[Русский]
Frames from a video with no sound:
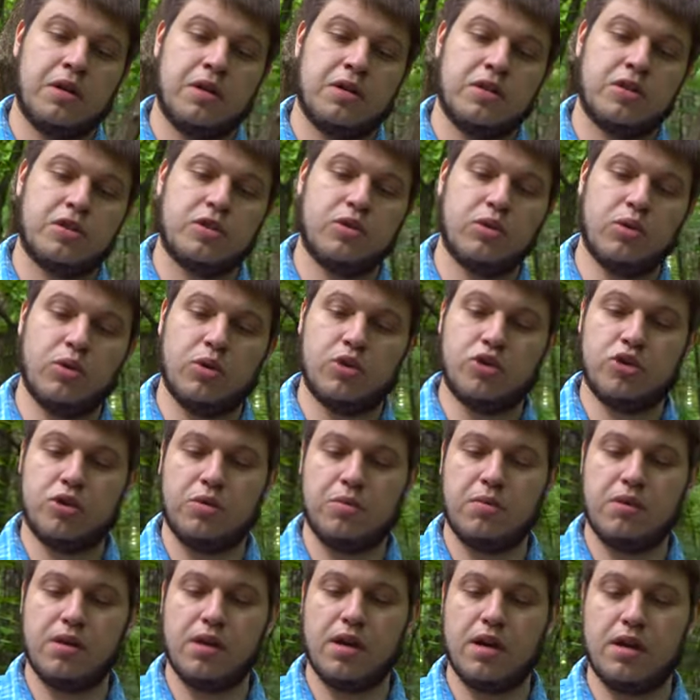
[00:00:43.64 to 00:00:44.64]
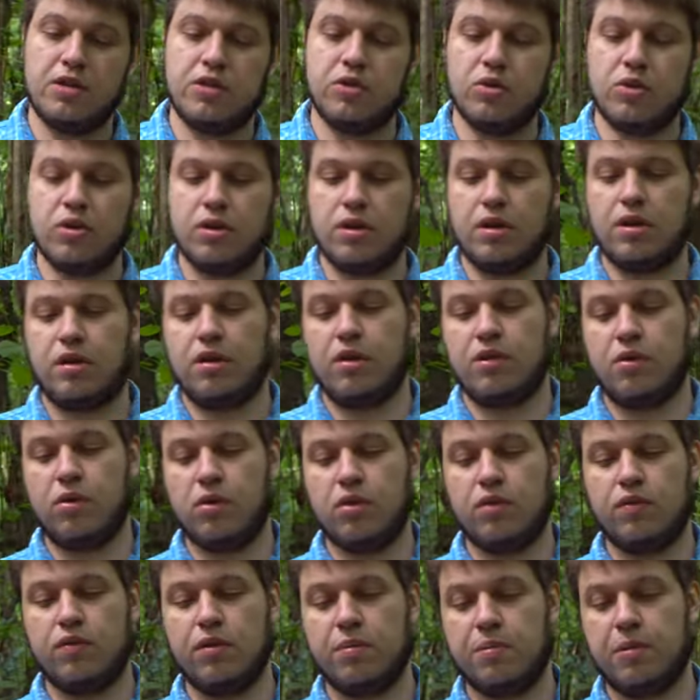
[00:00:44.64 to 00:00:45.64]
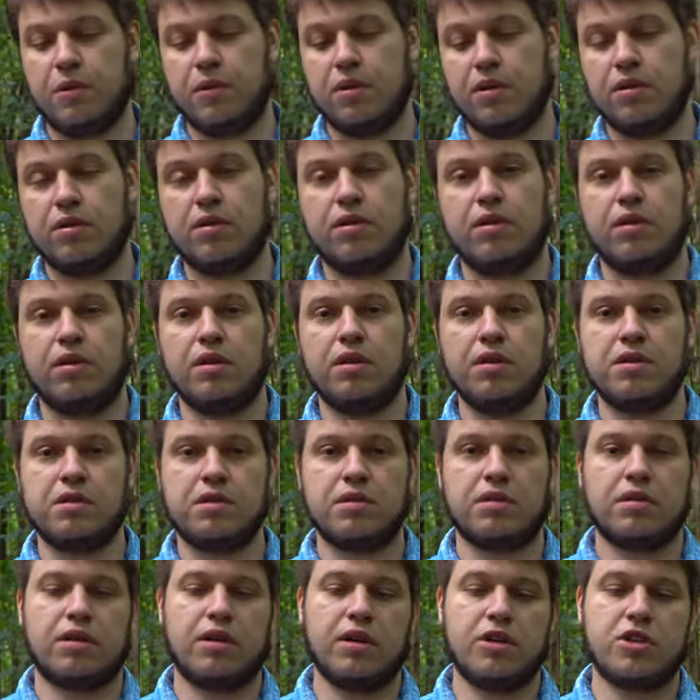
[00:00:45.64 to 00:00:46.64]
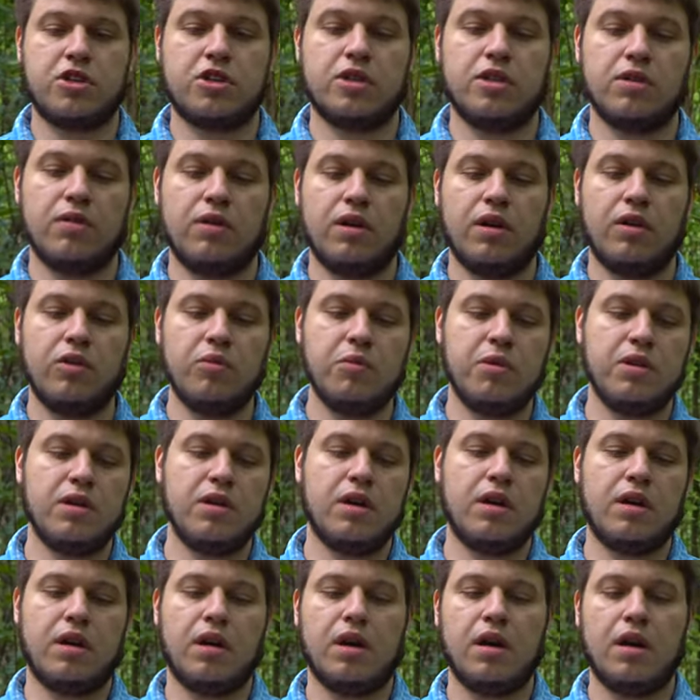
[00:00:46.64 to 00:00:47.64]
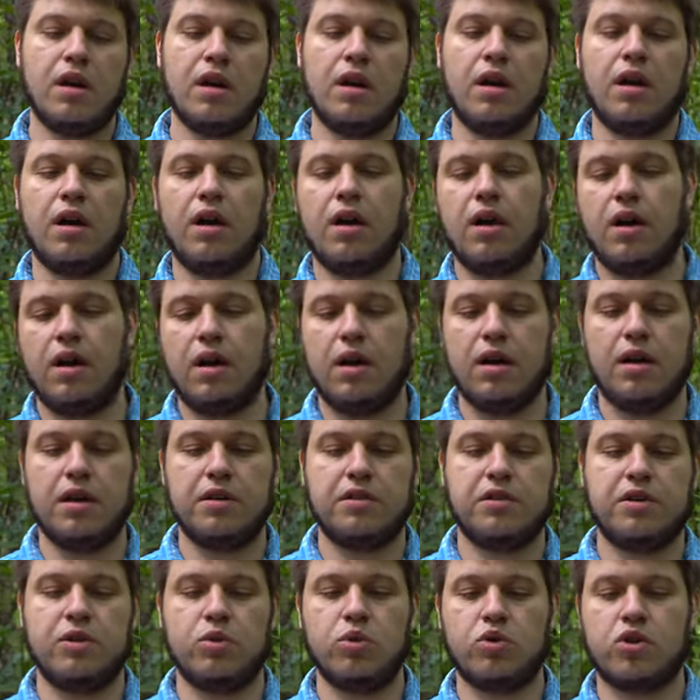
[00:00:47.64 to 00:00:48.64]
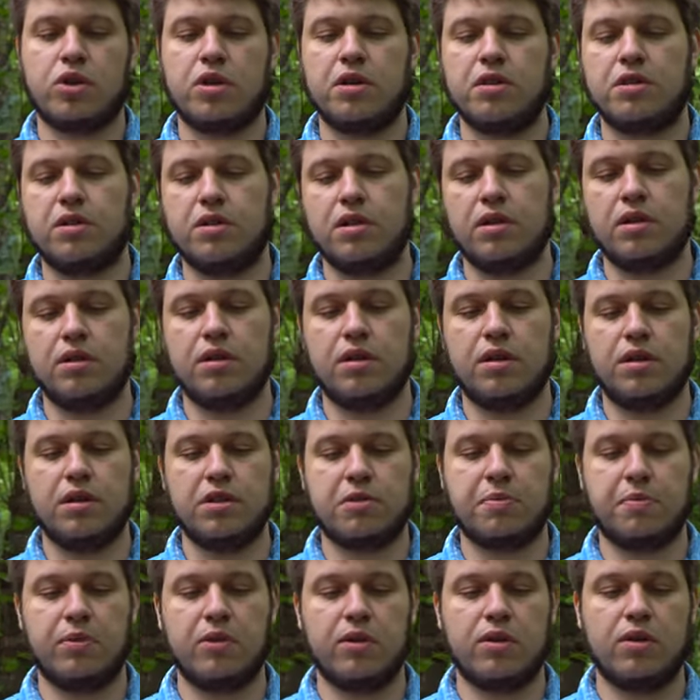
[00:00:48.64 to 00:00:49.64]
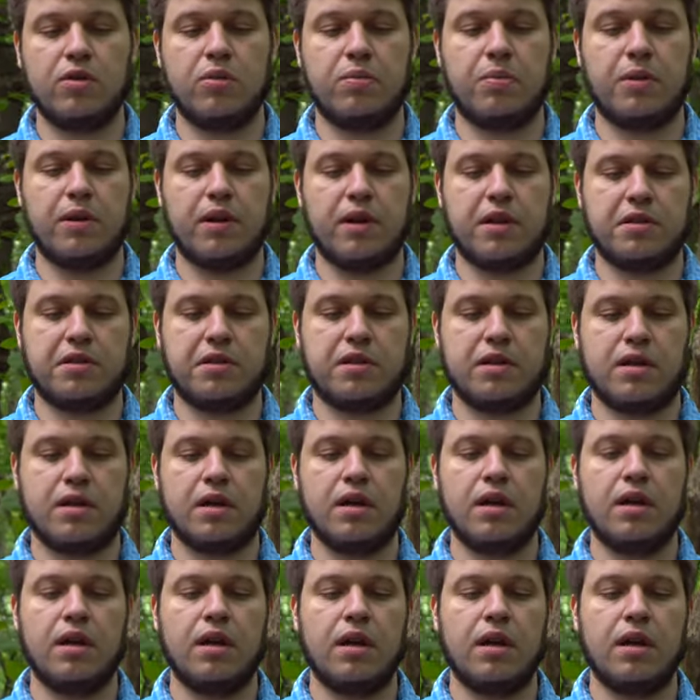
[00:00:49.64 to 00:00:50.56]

Стул очень миниатюрный, он выполнен из качественного алюминия, а сидушка сделана из плотного полиэстера.